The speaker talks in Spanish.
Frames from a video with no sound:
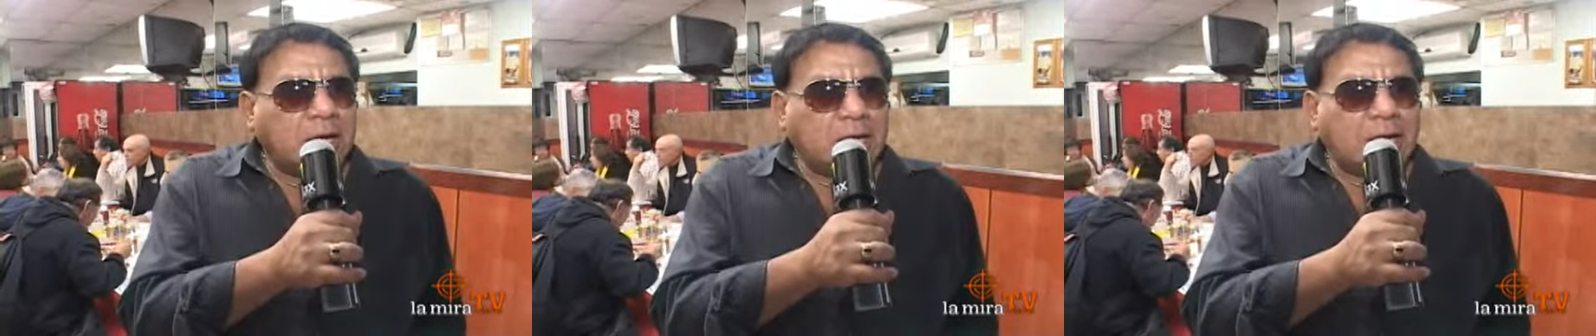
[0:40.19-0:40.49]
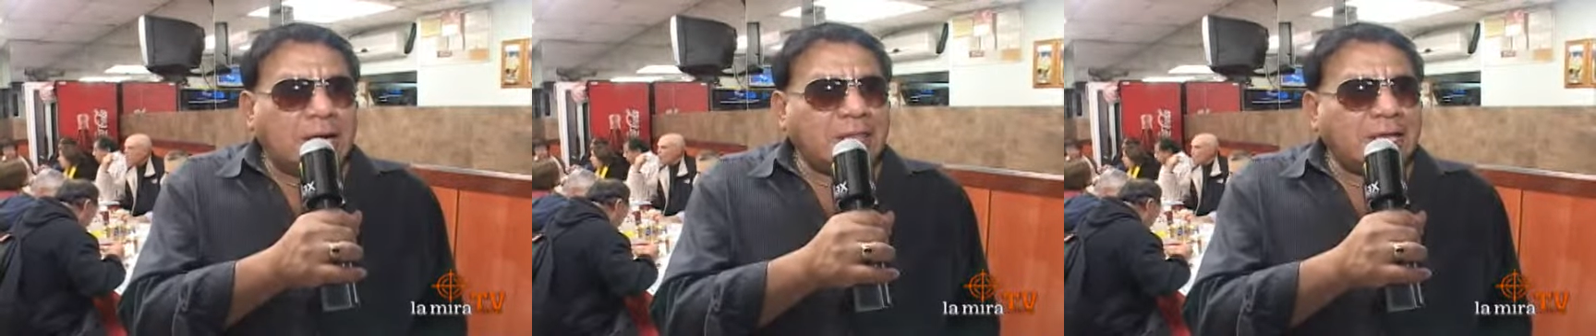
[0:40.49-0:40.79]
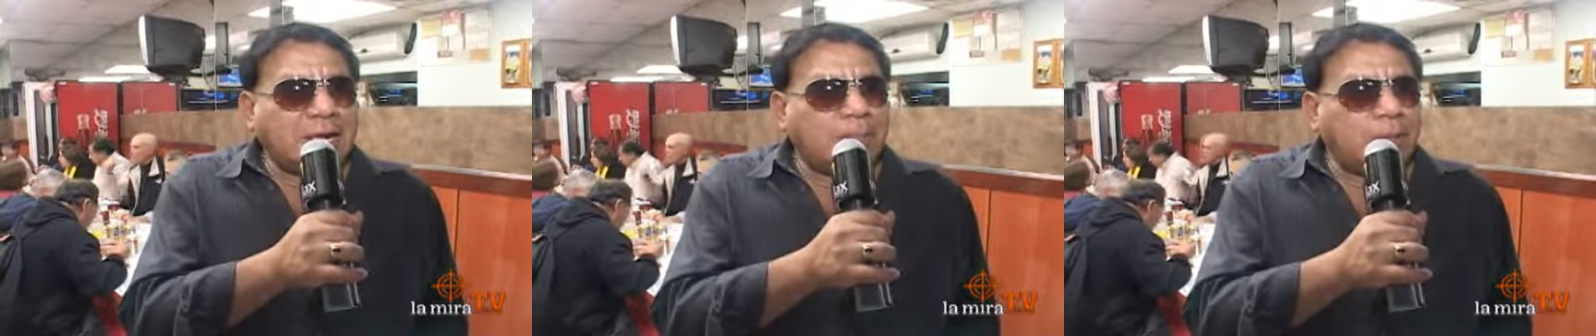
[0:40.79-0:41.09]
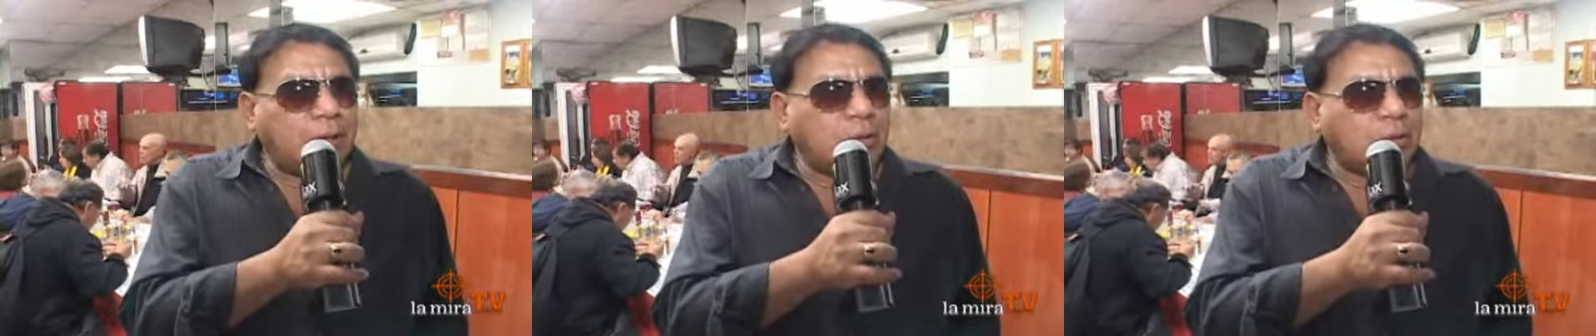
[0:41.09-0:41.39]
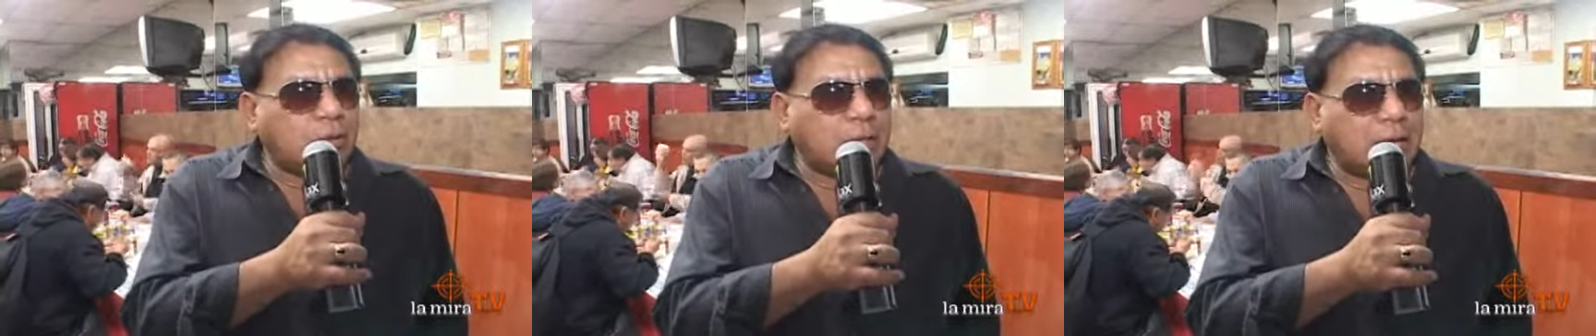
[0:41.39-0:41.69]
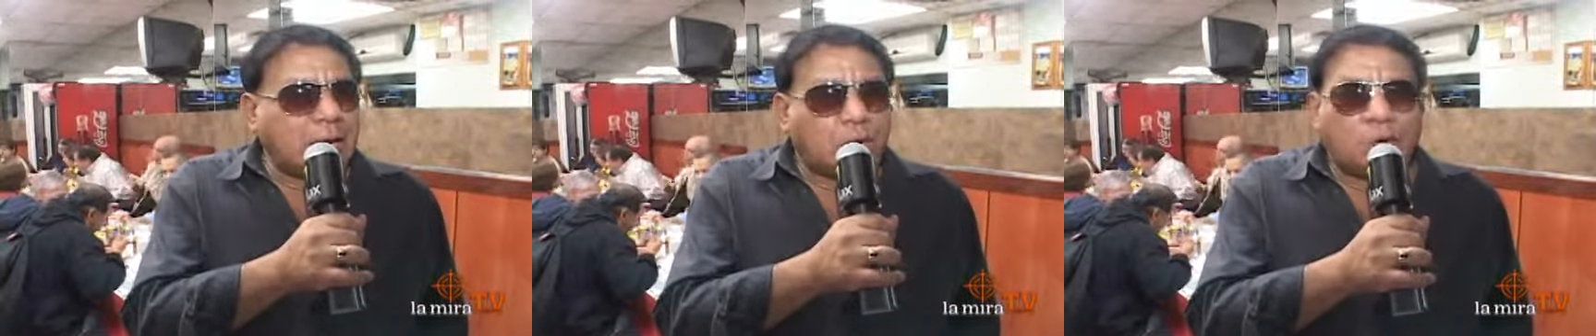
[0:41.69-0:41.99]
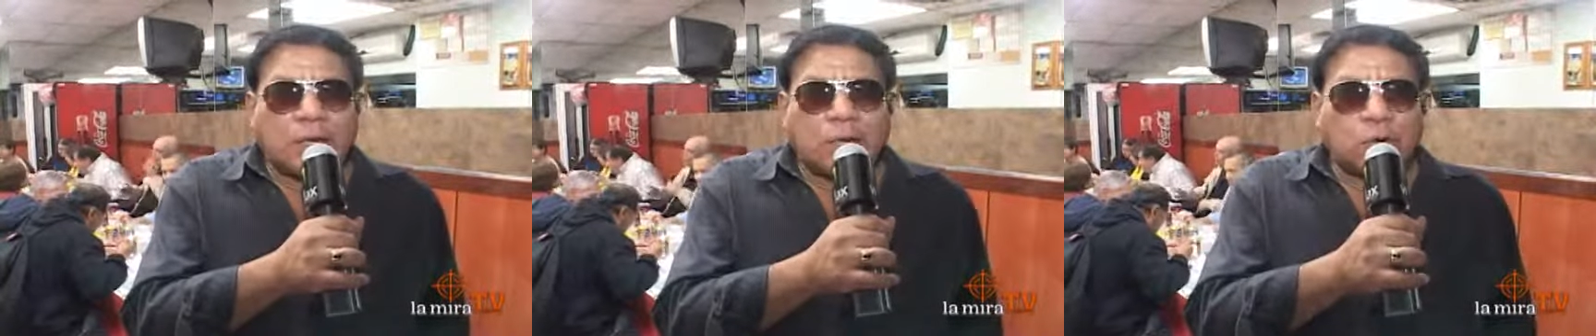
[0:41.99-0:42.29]
y ese respaldo total al
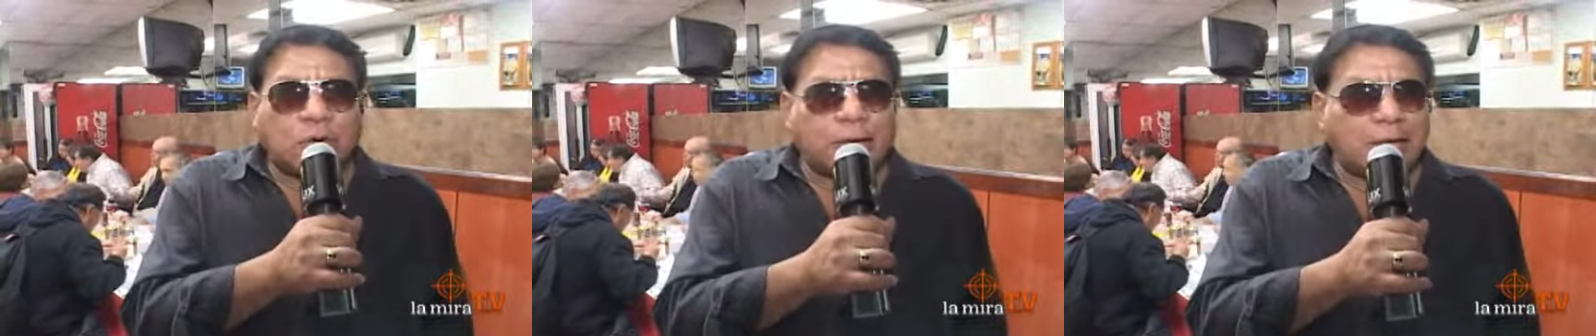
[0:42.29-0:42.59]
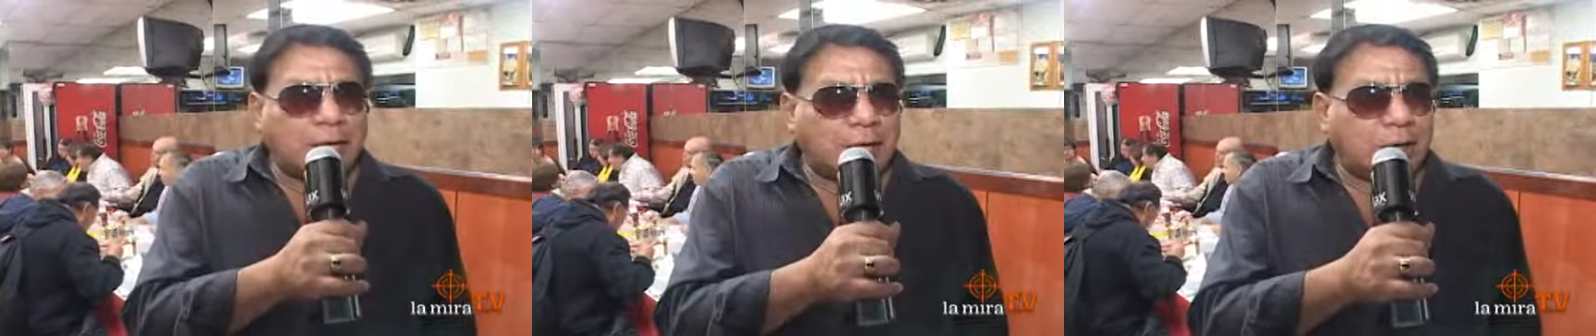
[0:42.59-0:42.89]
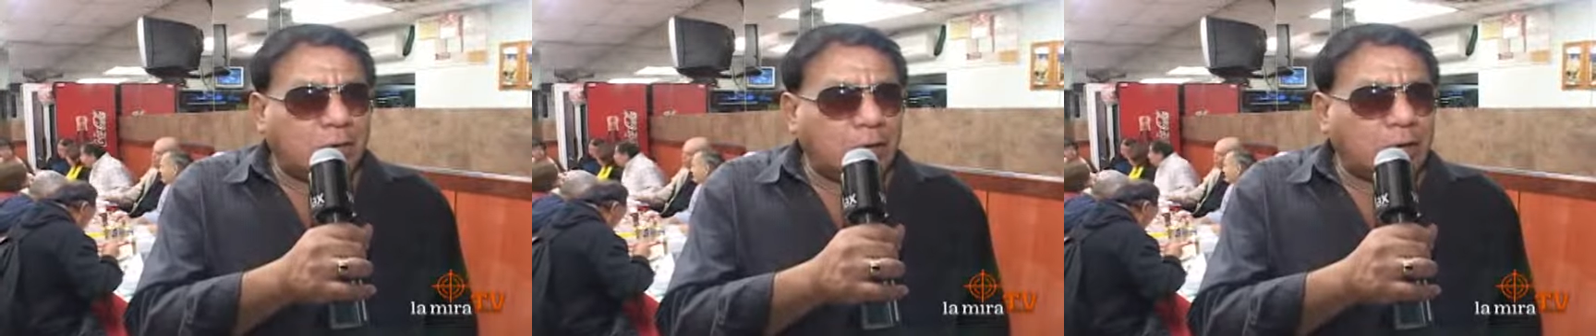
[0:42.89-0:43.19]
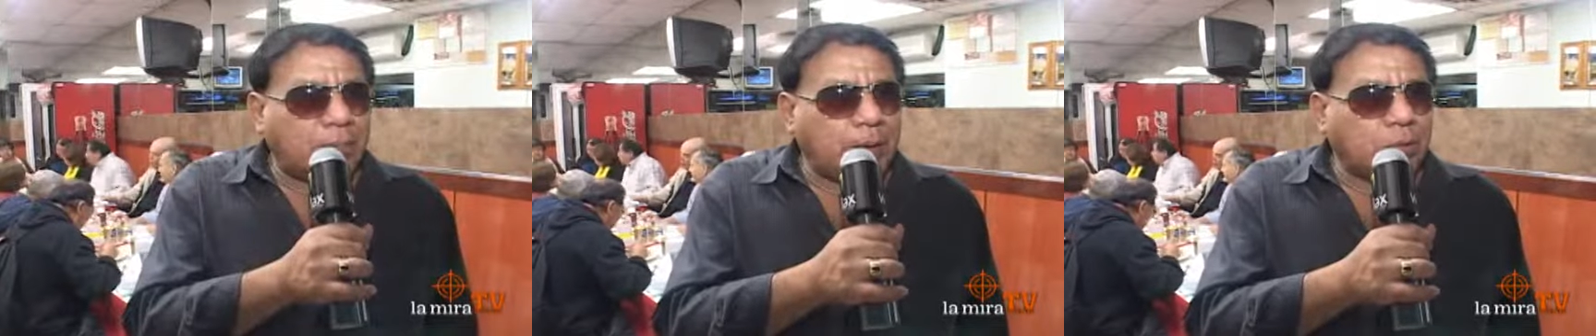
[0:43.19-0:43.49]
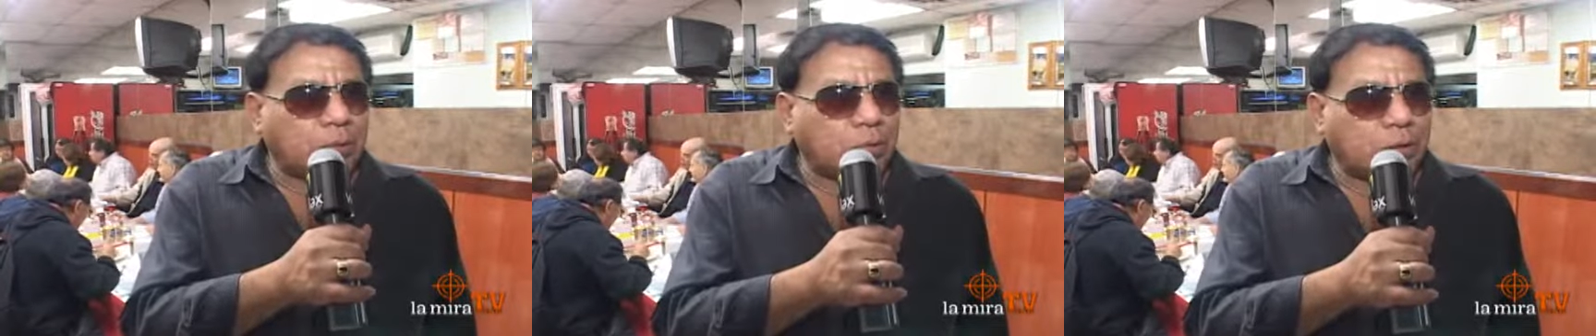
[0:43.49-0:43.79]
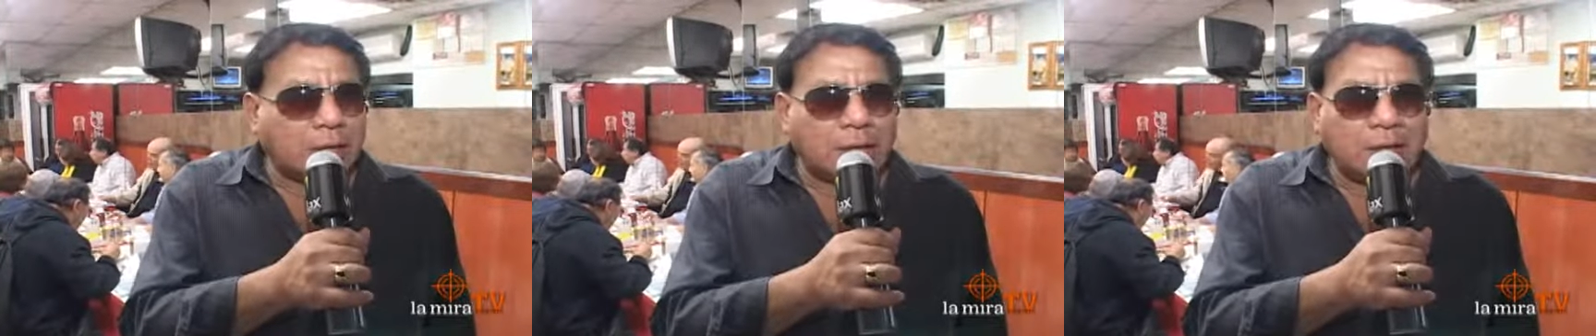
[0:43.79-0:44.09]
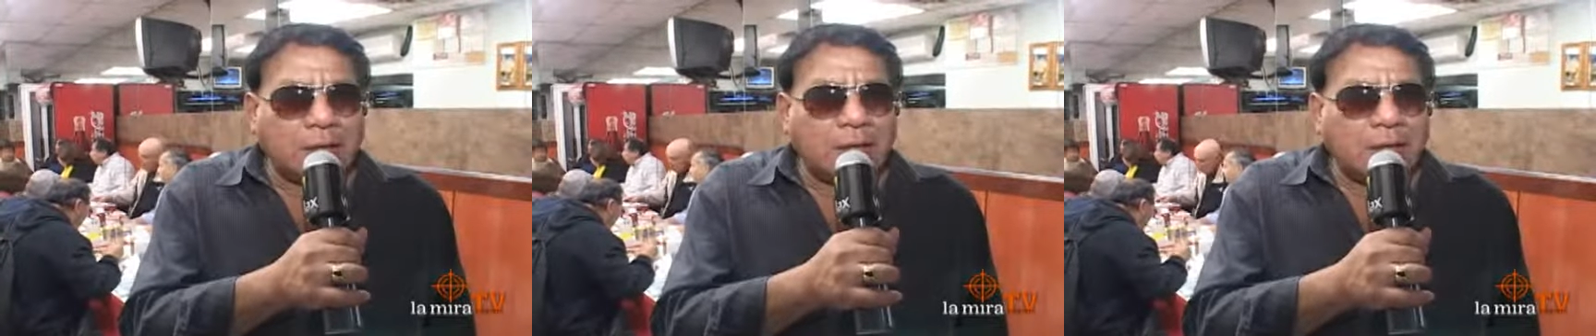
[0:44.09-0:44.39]
coordinador general, un respaldo total